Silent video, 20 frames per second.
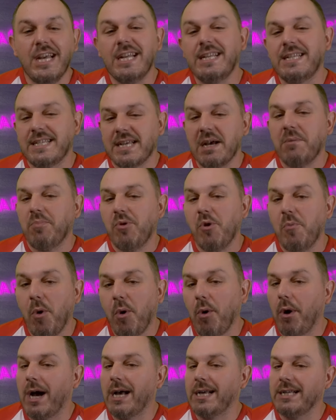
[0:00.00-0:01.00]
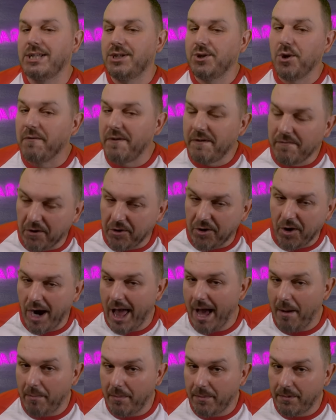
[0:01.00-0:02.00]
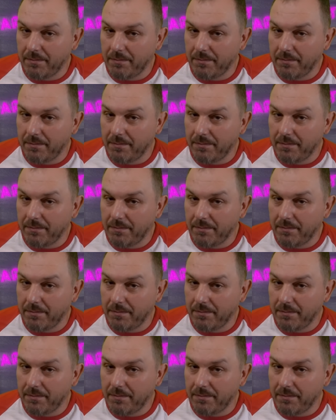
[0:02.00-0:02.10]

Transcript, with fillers: êtes simplement un survivant dans l'âme.